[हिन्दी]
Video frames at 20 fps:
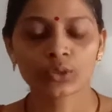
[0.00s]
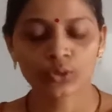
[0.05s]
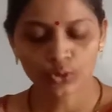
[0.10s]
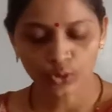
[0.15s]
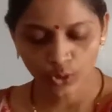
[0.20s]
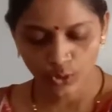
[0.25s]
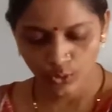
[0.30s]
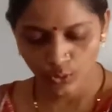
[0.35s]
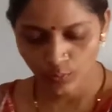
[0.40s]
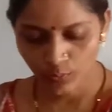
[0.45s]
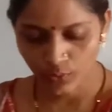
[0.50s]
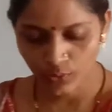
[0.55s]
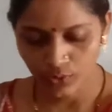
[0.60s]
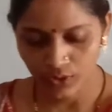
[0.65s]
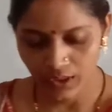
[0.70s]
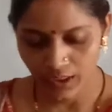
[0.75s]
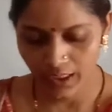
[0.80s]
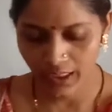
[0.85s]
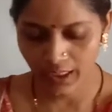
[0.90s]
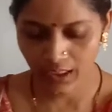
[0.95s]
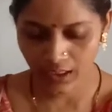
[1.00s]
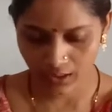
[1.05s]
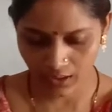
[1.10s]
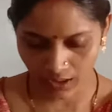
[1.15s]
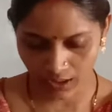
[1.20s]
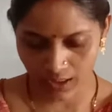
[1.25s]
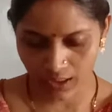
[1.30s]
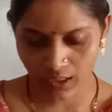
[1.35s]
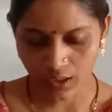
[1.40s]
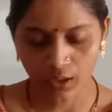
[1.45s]
दो रूप होते हैं
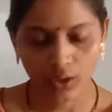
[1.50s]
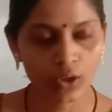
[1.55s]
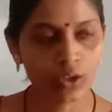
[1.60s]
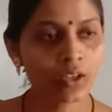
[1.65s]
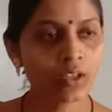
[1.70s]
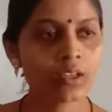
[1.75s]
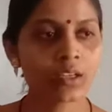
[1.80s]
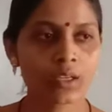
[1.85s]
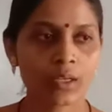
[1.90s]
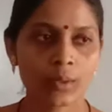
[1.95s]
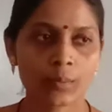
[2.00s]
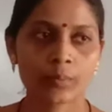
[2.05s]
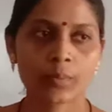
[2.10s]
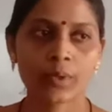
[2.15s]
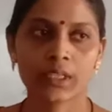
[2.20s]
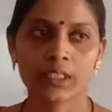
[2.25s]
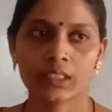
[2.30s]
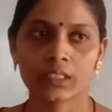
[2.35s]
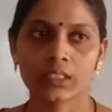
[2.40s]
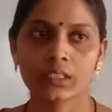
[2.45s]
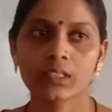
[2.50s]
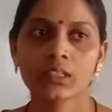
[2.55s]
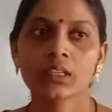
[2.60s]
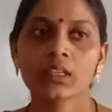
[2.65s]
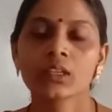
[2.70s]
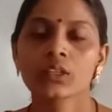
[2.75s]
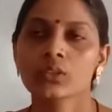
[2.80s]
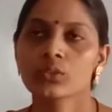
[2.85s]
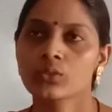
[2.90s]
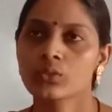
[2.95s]
गद्य और पद
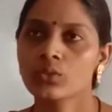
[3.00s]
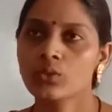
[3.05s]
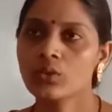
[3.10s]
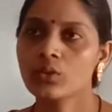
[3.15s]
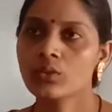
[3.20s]
तो